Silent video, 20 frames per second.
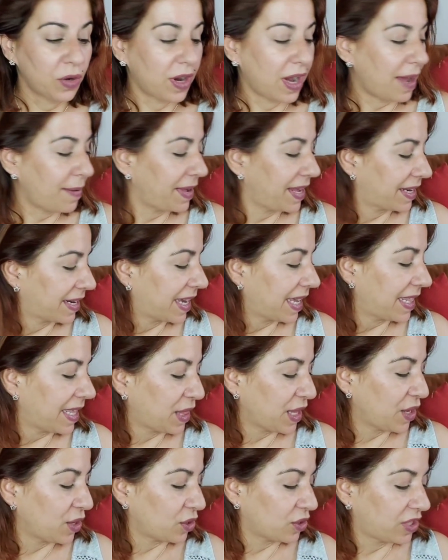Bueno, a
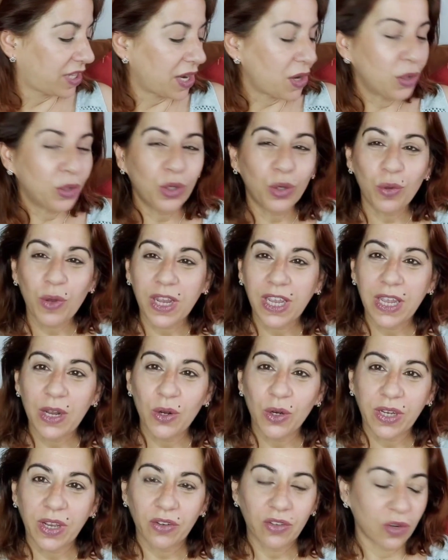ver, ¿qué deciros? Tengo
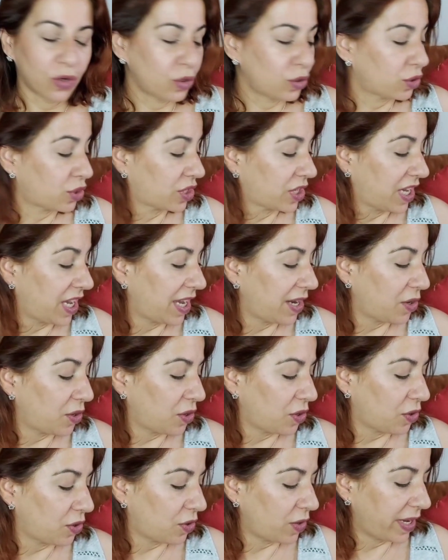todo aquí lo que os
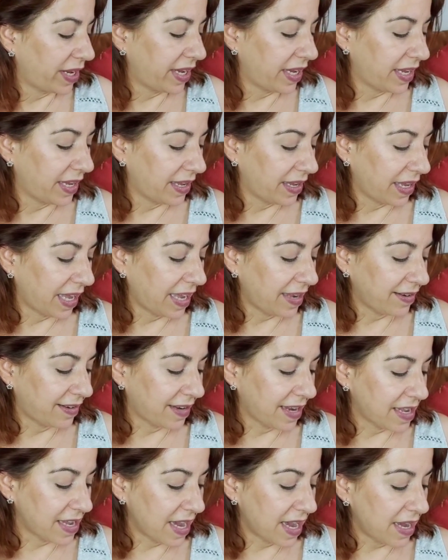quiero eh,
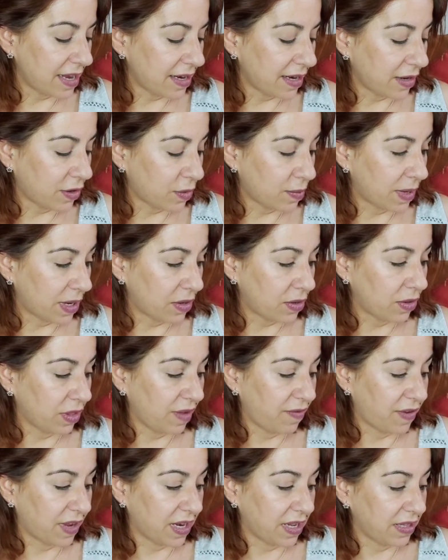enseñar. He
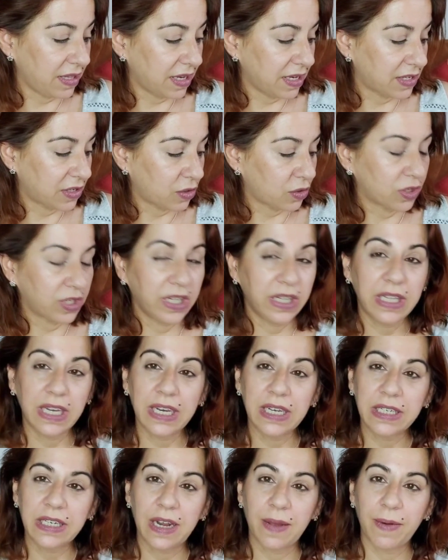comprado diferentes
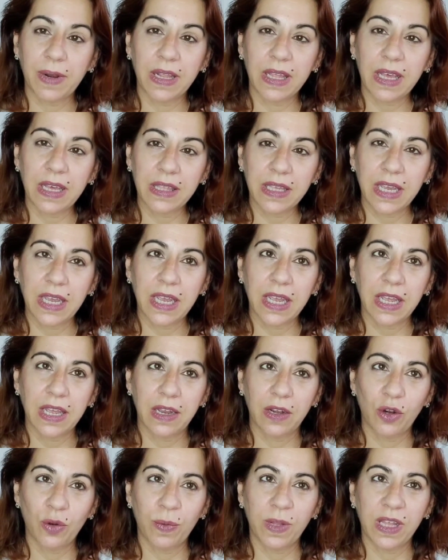cositas. La verdad es
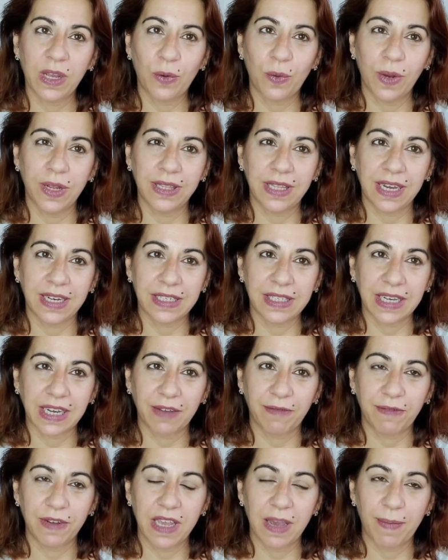que no me di
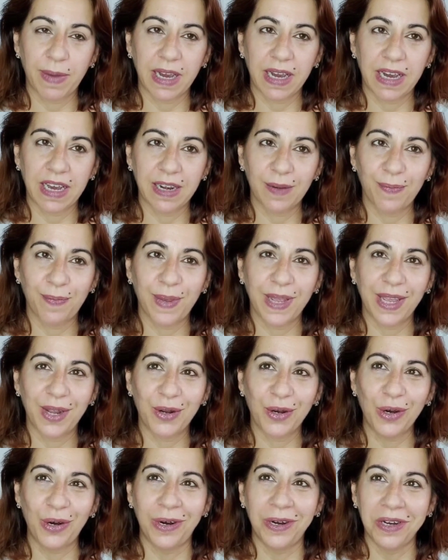cuenta hasta que fui a
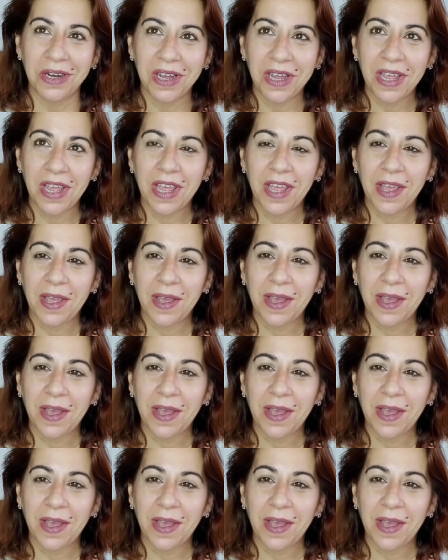pagar, pero